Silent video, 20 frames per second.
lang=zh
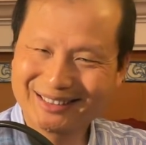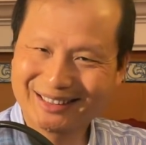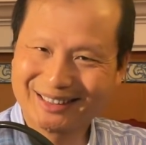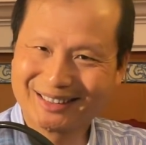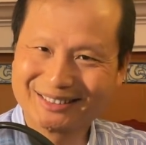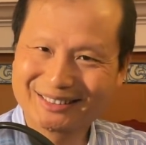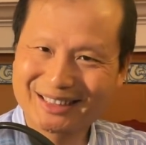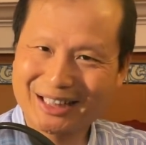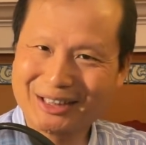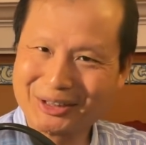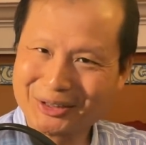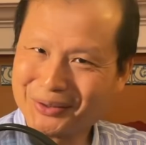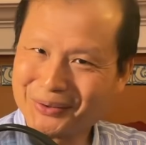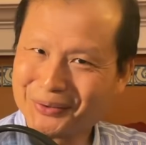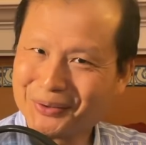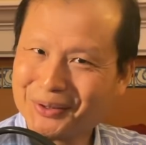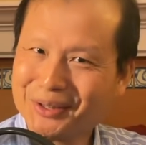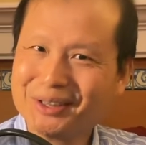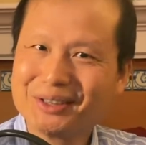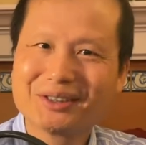呃战斗
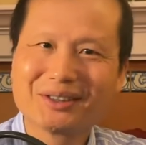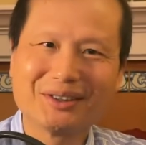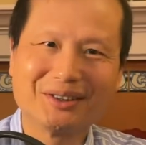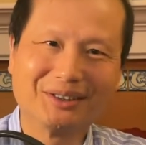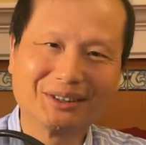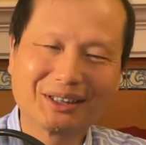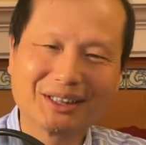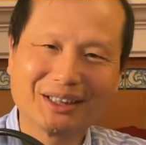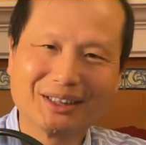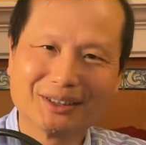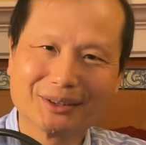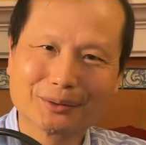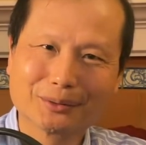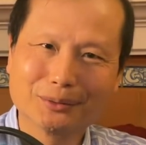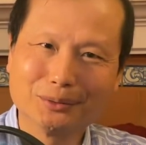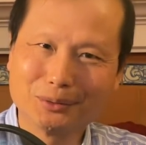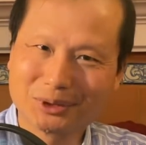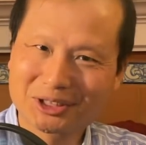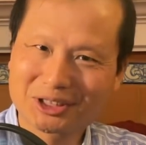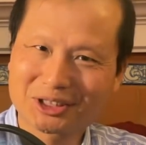英雄的
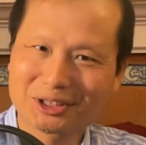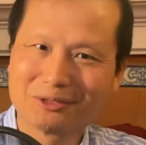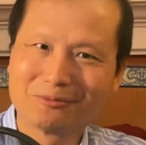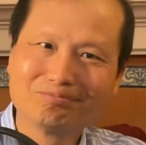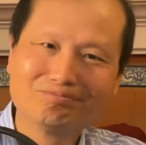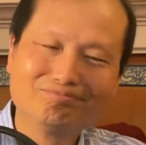故事。